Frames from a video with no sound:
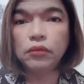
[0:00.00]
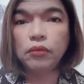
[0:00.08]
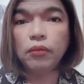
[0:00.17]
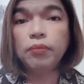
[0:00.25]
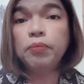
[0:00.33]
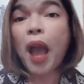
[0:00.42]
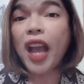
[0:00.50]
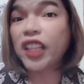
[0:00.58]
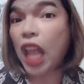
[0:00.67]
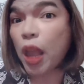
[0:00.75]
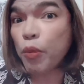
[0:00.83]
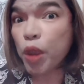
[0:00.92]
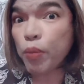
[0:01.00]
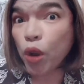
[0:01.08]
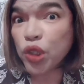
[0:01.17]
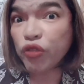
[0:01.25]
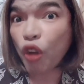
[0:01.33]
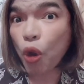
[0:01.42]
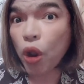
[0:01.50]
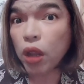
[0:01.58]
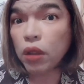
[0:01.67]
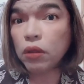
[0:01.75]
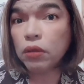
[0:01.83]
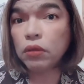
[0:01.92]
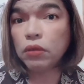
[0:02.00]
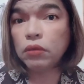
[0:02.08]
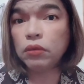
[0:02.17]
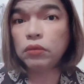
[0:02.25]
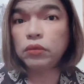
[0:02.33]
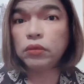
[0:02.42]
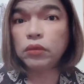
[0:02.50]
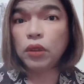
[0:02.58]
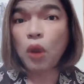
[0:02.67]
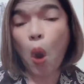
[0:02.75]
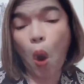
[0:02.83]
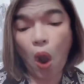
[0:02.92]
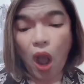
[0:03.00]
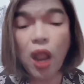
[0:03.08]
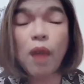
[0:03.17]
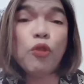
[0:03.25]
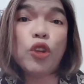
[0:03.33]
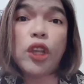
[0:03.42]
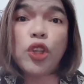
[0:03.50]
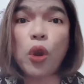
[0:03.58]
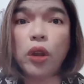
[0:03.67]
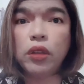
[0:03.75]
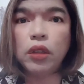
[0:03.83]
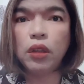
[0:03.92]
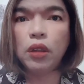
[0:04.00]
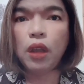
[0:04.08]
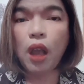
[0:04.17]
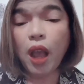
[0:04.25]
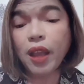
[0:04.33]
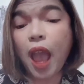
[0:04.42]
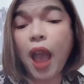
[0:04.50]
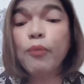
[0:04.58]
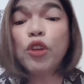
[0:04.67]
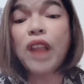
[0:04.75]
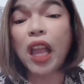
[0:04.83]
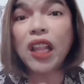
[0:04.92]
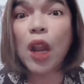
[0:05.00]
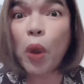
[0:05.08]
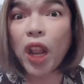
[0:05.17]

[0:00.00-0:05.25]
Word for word: Bakit alam mo yung boastful? Natural, ako nagtanong. O alam ko din yon. Kaya mo tayong dalawa lang